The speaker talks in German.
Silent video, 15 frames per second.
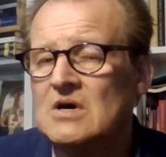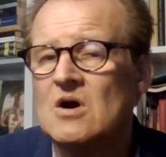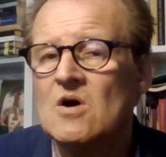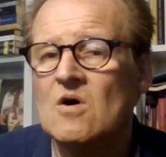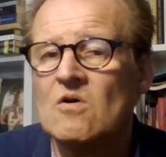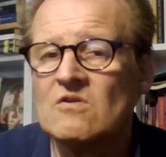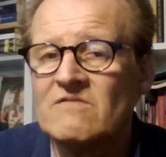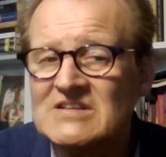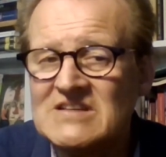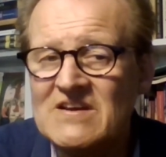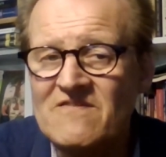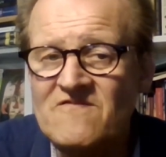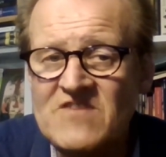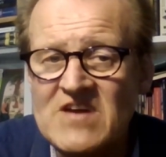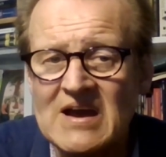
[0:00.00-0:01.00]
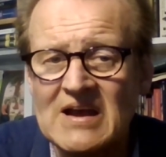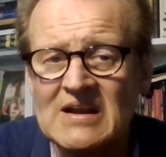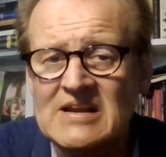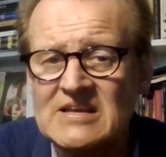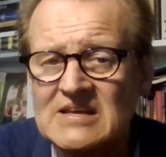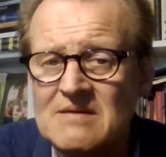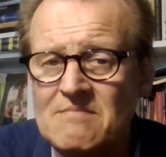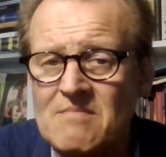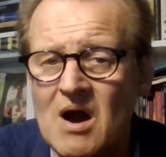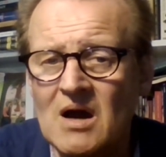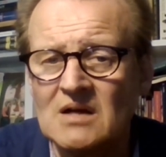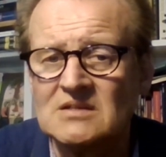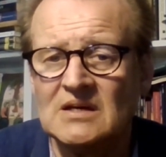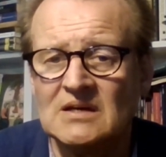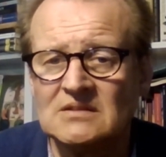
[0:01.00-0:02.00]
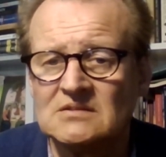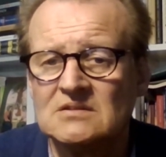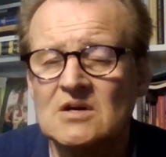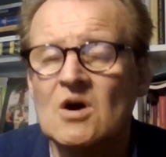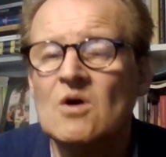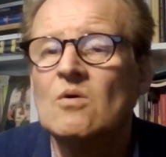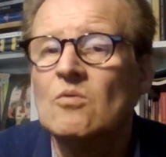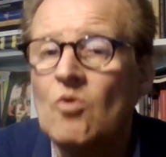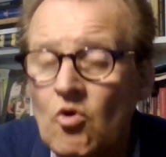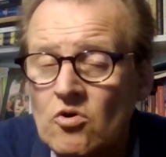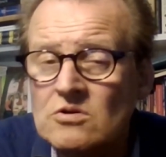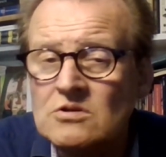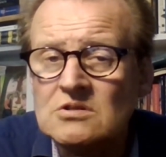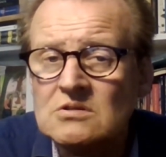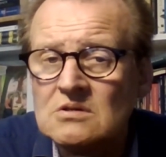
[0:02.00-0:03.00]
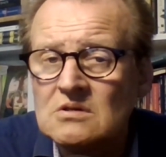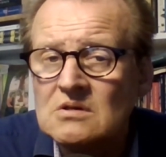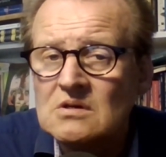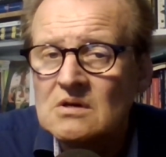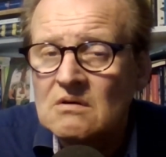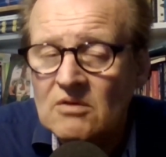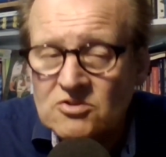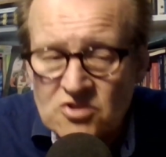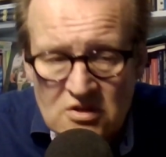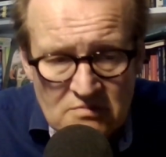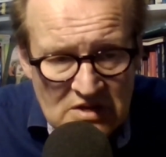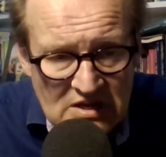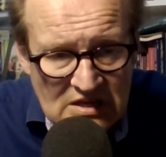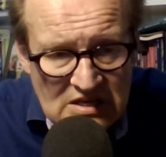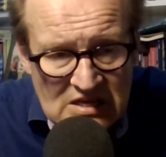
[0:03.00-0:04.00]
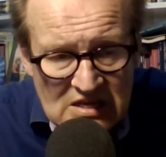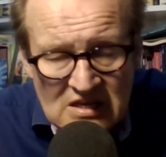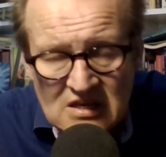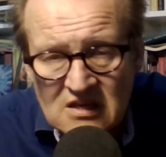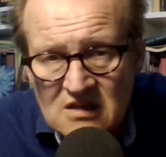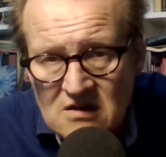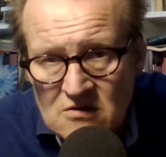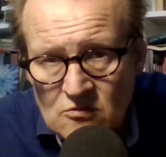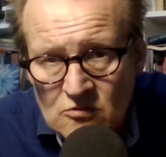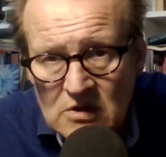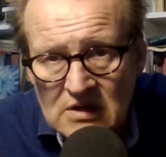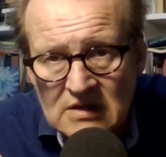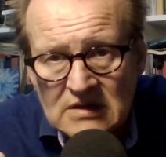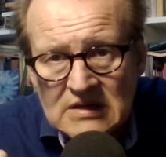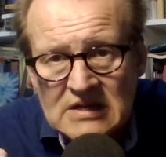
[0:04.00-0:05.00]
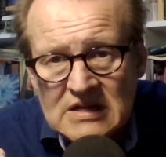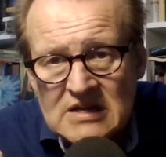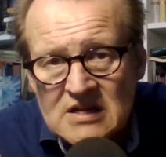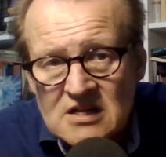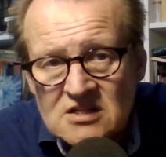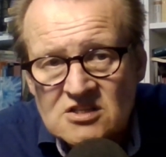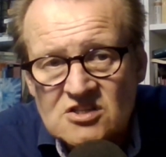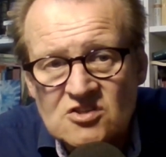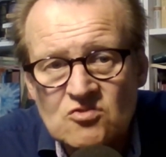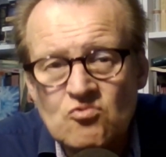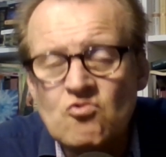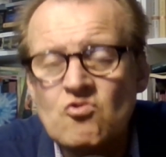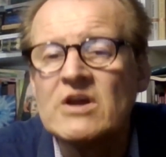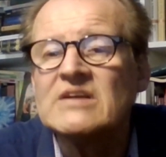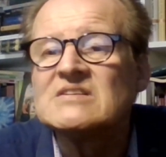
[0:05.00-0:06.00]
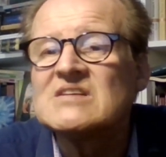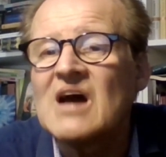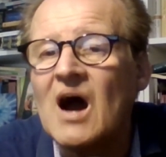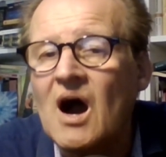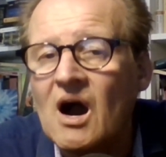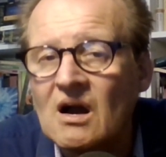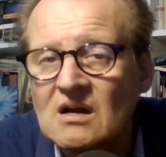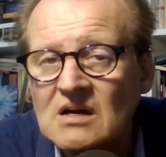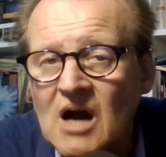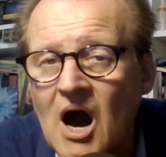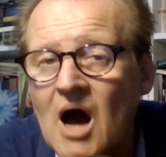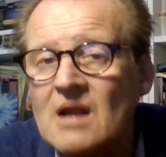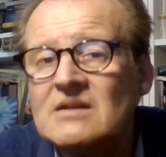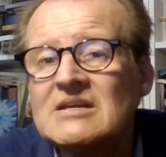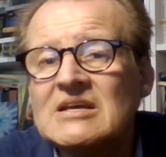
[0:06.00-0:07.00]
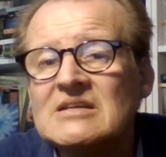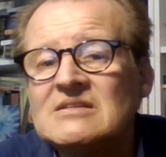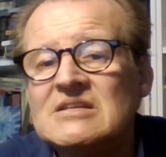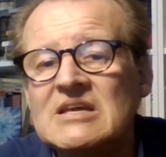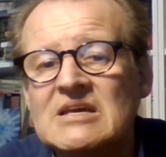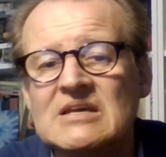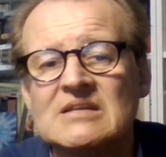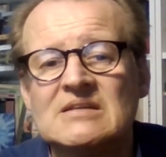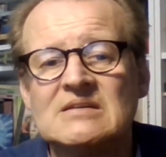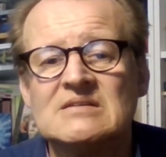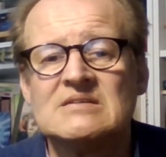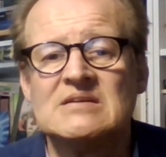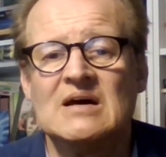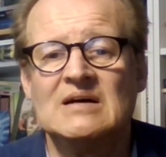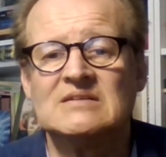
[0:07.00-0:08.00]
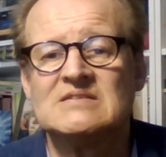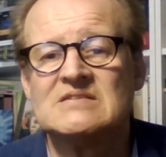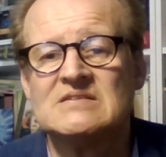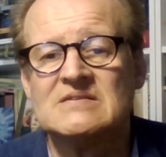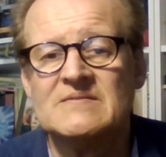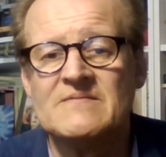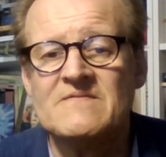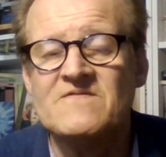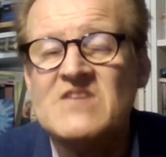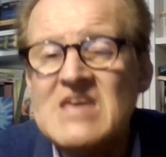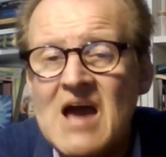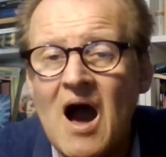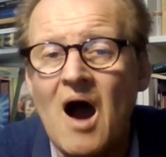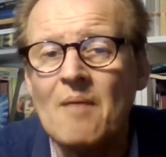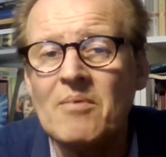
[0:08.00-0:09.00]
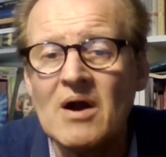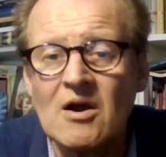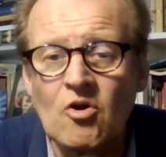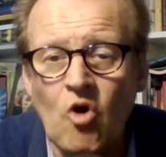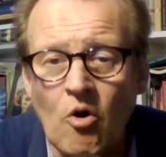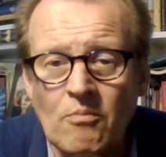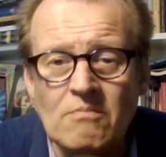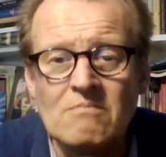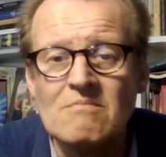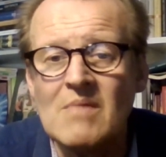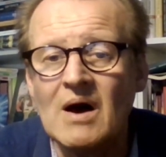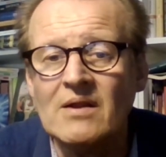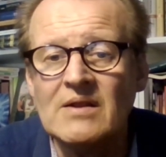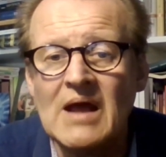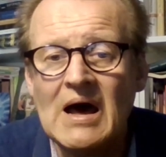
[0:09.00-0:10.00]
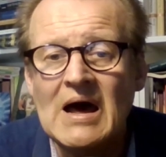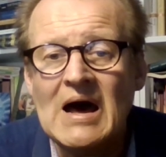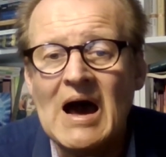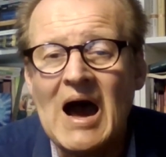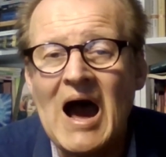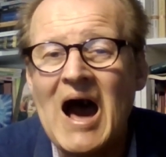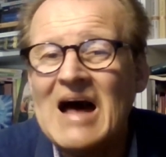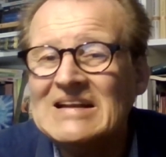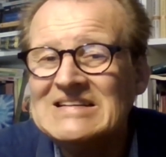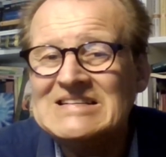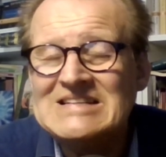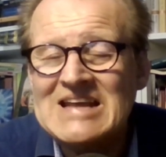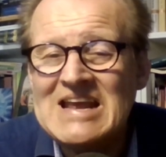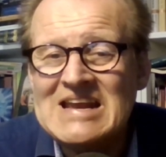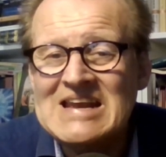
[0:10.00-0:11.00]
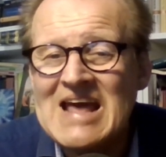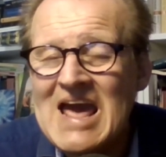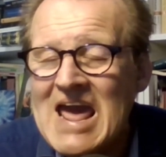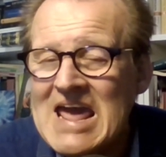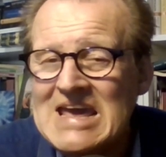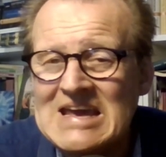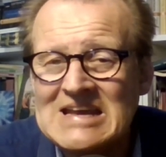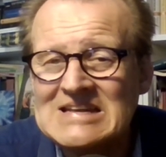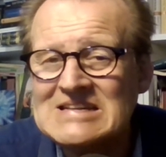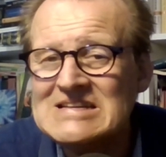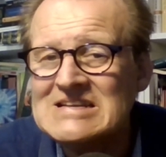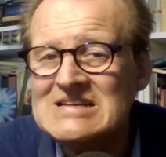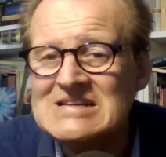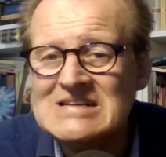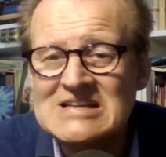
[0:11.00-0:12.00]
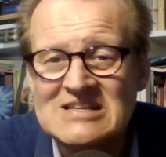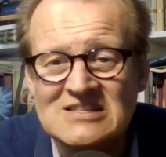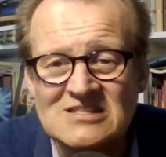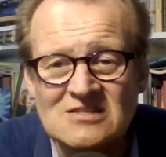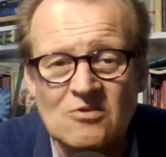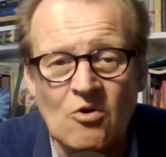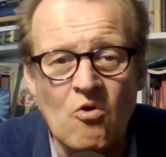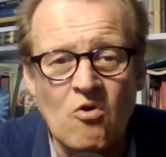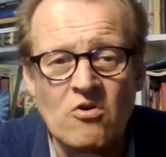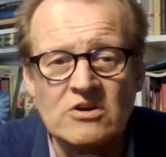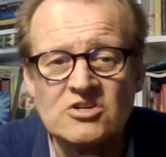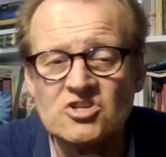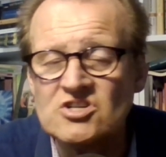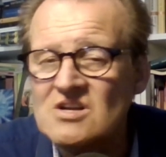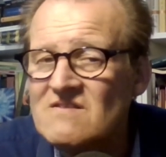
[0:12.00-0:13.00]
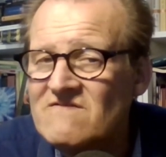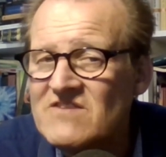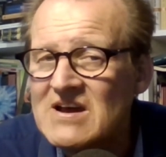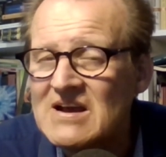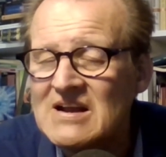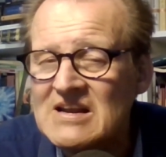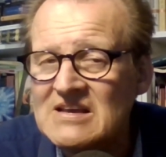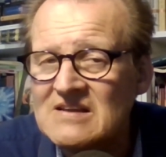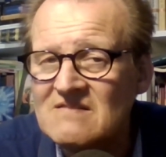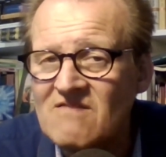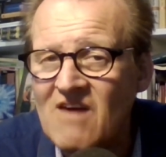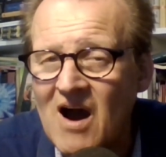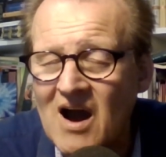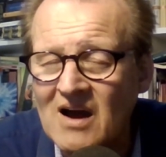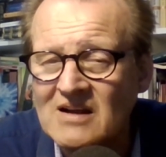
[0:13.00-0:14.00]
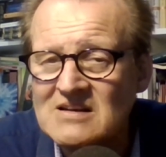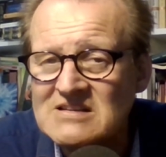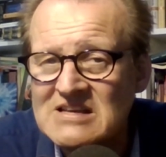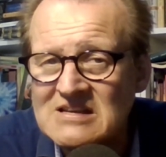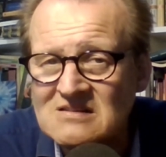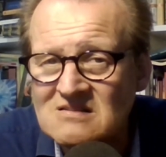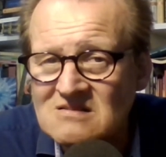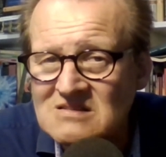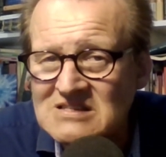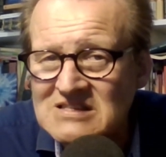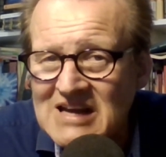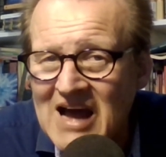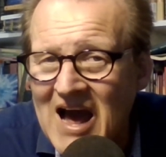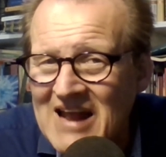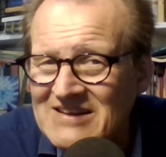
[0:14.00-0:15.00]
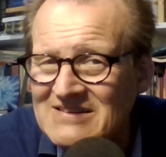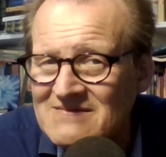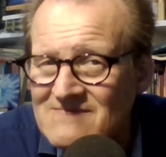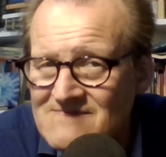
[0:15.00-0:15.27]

und was er wirklich gemacht hat und was ihm die Kirche nur zugetragen, angedichtet hat. Wie aber kommt man an den echten, historischen, wirklichen, wahren Jesus ran?